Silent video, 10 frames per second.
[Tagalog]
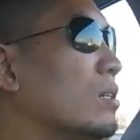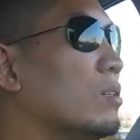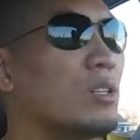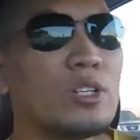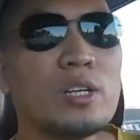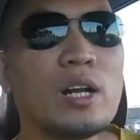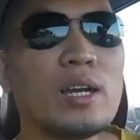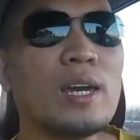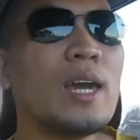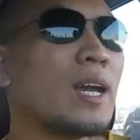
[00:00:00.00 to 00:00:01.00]
or ang
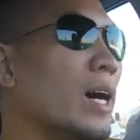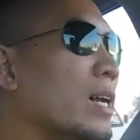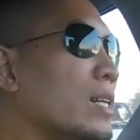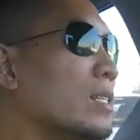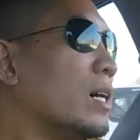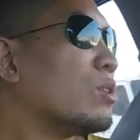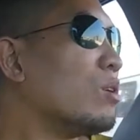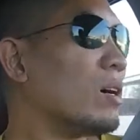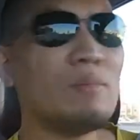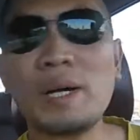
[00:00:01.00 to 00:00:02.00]
gigikanan sa
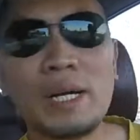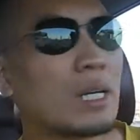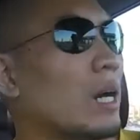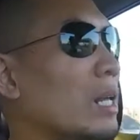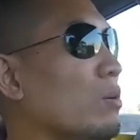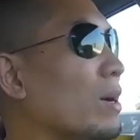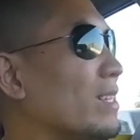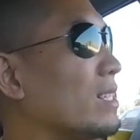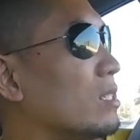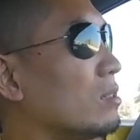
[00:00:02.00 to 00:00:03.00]
atuang mga kaliwat
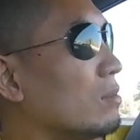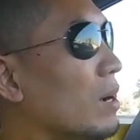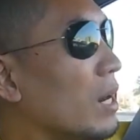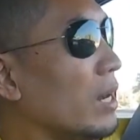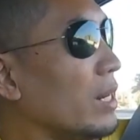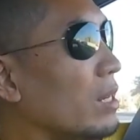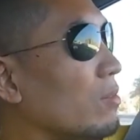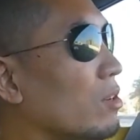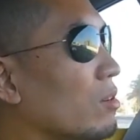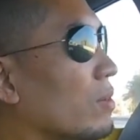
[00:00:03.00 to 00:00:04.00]
so malay
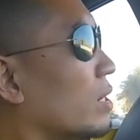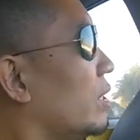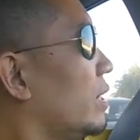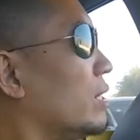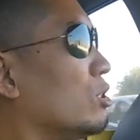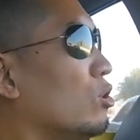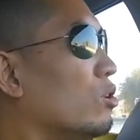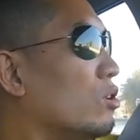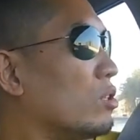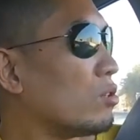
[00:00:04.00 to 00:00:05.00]
nimo mga
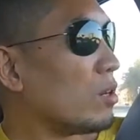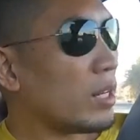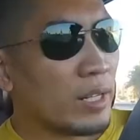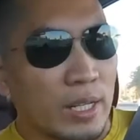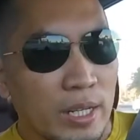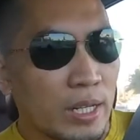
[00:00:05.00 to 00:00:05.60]
igsuon tulad ni